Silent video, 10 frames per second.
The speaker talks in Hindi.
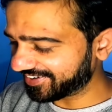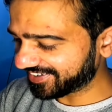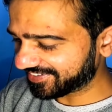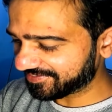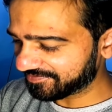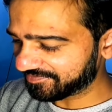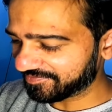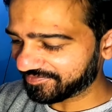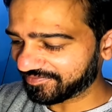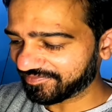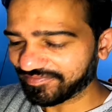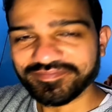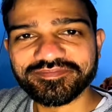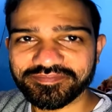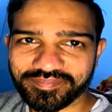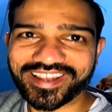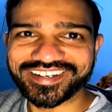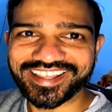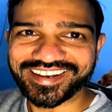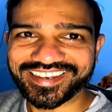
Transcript: और पानी